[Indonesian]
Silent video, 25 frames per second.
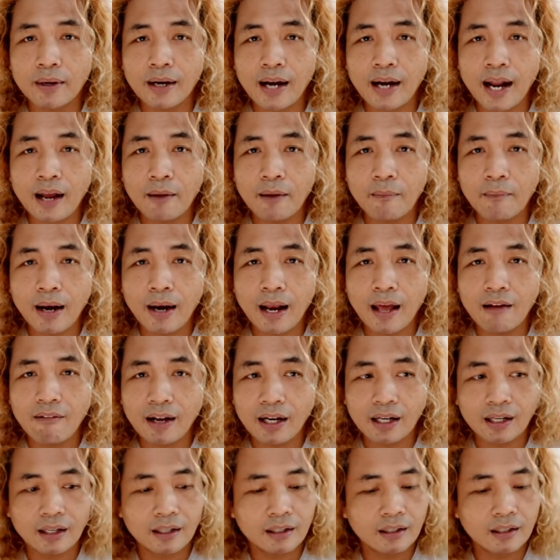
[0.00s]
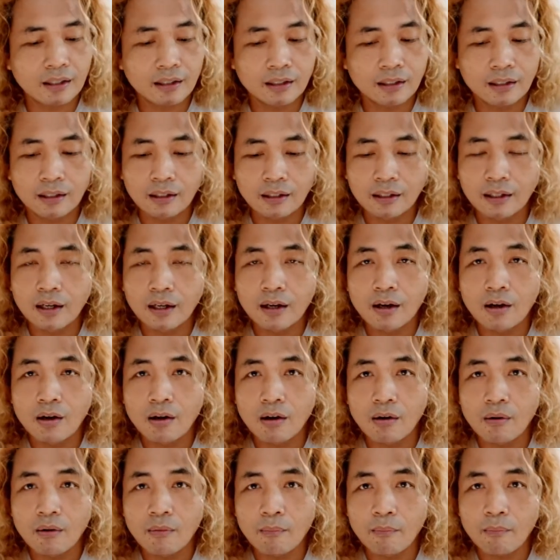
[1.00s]
perang melawan
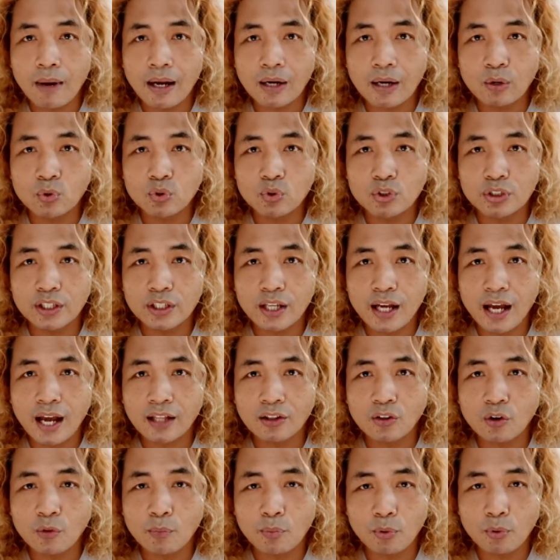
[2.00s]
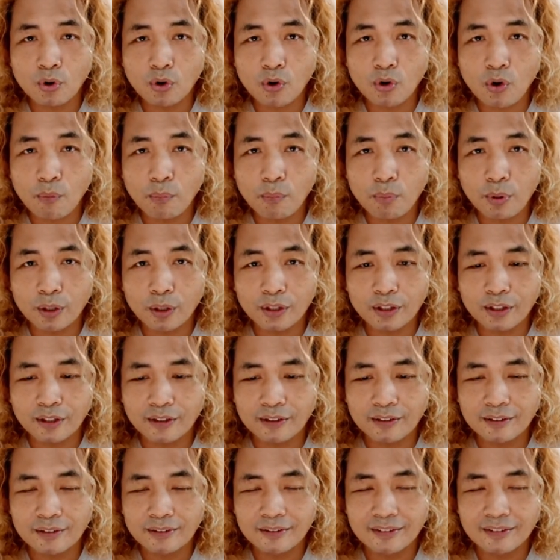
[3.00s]
manusia ataupun robot ya.